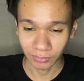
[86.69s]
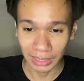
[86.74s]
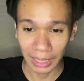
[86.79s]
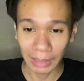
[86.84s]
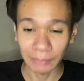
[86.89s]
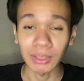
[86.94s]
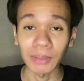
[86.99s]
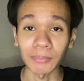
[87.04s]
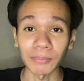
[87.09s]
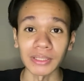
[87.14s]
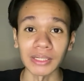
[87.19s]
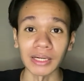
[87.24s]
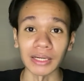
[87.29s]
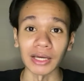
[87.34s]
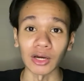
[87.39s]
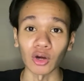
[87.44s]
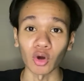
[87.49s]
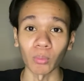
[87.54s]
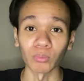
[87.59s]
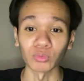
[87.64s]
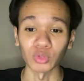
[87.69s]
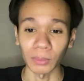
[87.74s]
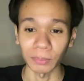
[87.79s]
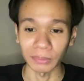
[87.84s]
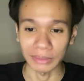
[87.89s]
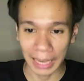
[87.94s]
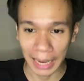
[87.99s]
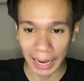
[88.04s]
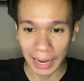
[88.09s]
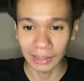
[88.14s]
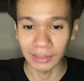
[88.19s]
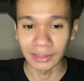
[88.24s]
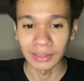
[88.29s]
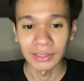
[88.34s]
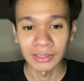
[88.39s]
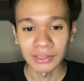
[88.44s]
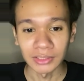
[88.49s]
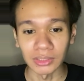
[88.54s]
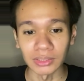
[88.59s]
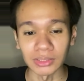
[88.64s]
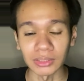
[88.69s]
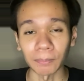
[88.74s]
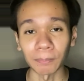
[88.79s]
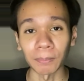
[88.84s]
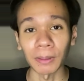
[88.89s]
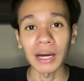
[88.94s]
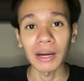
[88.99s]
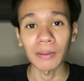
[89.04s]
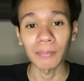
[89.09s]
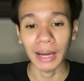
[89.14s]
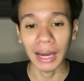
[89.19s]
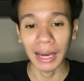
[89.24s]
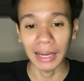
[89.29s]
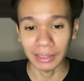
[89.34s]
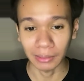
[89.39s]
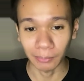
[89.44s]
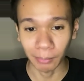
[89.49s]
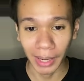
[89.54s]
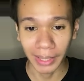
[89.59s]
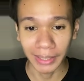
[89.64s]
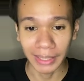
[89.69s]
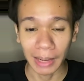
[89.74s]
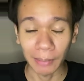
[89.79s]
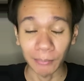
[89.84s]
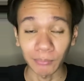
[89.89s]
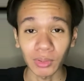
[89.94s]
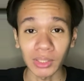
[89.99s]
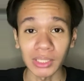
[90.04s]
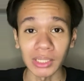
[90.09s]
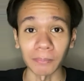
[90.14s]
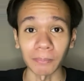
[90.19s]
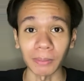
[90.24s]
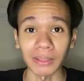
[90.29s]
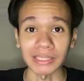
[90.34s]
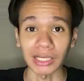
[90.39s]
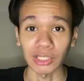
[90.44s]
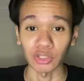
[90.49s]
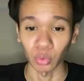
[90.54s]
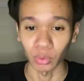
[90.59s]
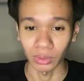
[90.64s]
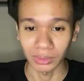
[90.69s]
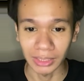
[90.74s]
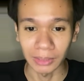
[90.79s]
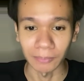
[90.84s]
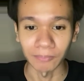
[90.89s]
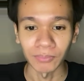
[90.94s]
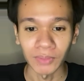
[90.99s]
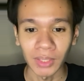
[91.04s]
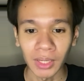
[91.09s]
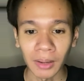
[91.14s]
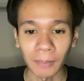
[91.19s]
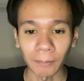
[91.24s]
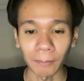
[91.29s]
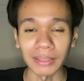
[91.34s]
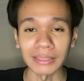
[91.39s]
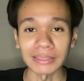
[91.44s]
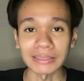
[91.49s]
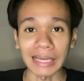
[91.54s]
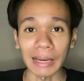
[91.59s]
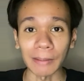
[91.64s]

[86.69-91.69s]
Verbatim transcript: น้ำเต็มเขื่อนกรมชลประทานจึงจะเพิ่มการระบายน้ำเขื่อนป่าศักดิ์ชลสิทธิ์เป็น